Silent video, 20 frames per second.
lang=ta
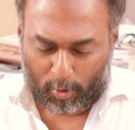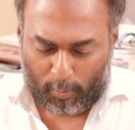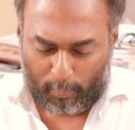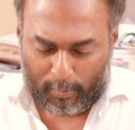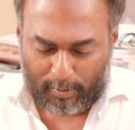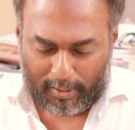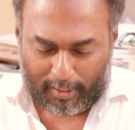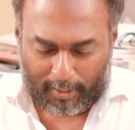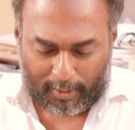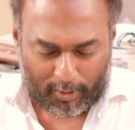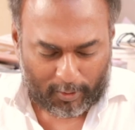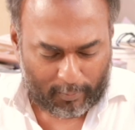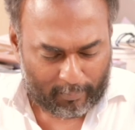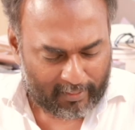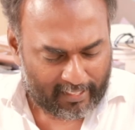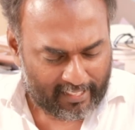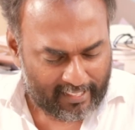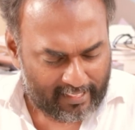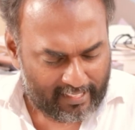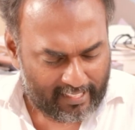தொகுப்பு
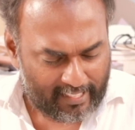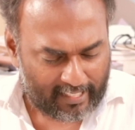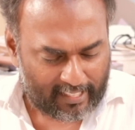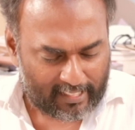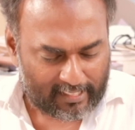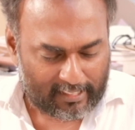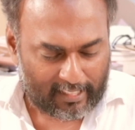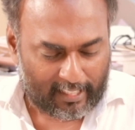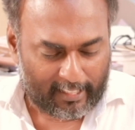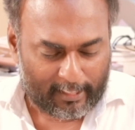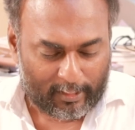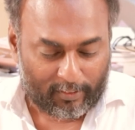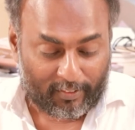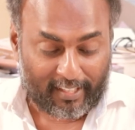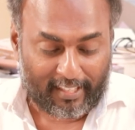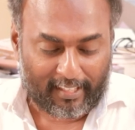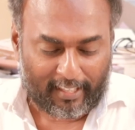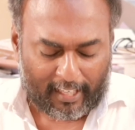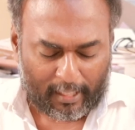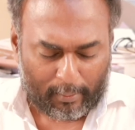சட்டம் இந்திய அரசால்
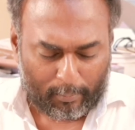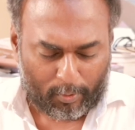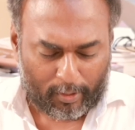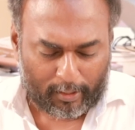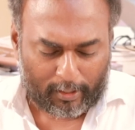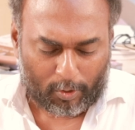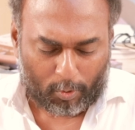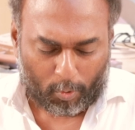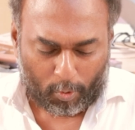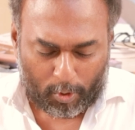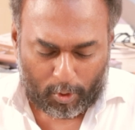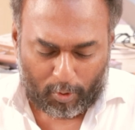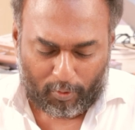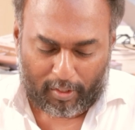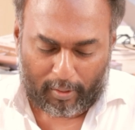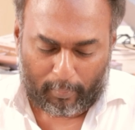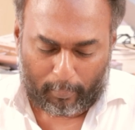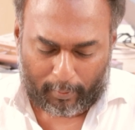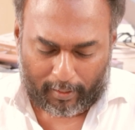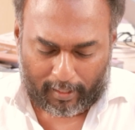இதுவரை நடைமுறைக்கு கொண்டு
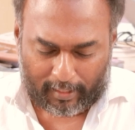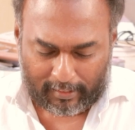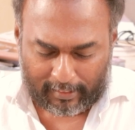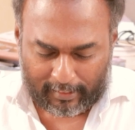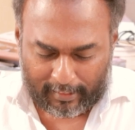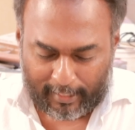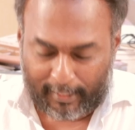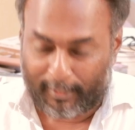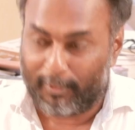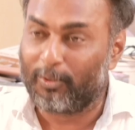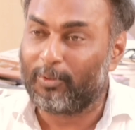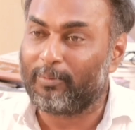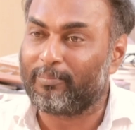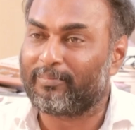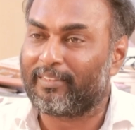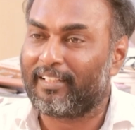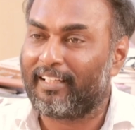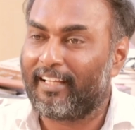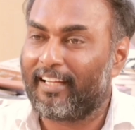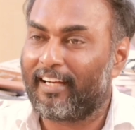வரப்படாத
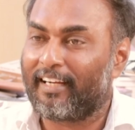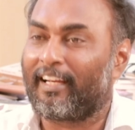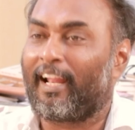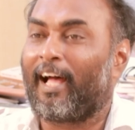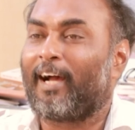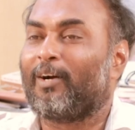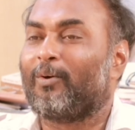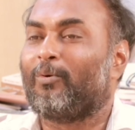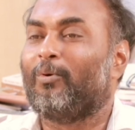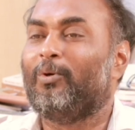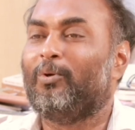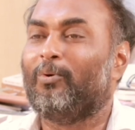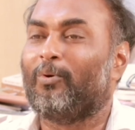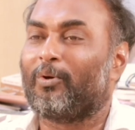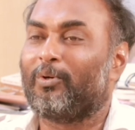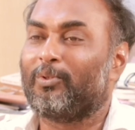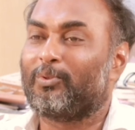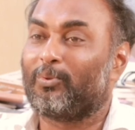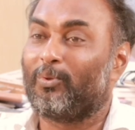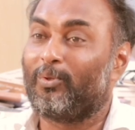நிலையிலும் நாங்கள் கொண்டு
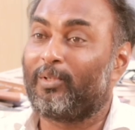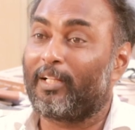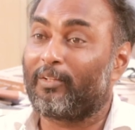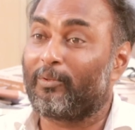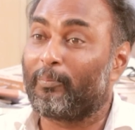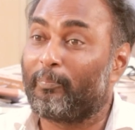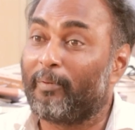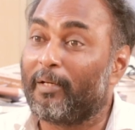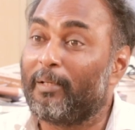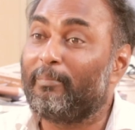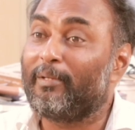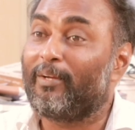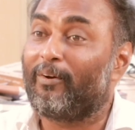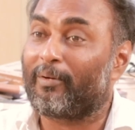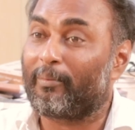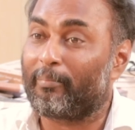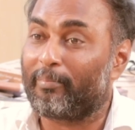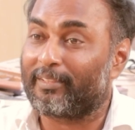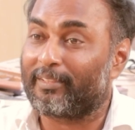வரோம்னு சொல்லிட்டு அதை பெருமையாக வர